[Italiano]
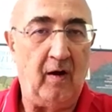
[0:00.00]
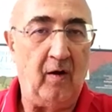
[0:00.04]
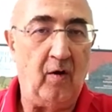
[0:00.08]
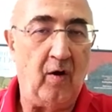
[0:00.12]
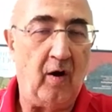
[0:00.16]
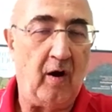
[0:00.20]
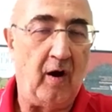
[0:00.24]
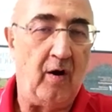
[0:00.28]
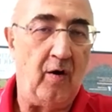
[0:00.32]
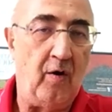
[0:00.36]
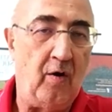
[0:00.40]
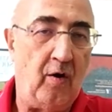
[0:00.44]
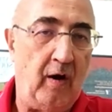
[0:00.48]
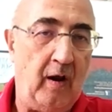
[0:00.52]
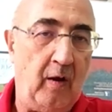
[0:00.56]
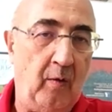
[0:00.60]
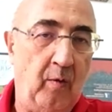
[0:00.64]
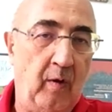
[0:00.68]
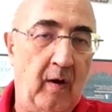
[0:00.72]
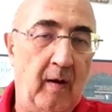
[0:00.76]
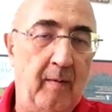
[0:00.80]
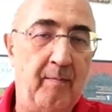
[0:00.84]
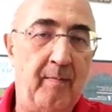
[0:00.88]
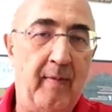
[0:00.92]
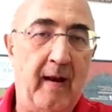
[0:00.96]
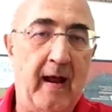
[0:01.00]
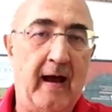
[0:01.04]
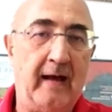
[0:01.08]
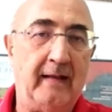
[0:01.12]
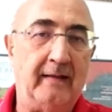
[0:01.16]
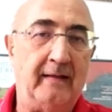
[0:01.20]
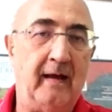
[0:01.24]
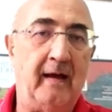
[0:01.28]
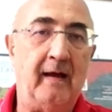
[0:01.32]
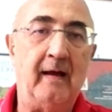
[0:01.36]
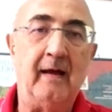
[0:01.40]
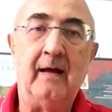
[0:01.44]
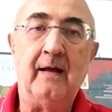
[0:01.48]
ancora non
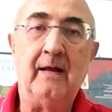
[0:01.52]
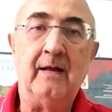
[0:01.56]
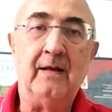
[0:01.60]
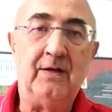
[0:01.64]
equilibrata,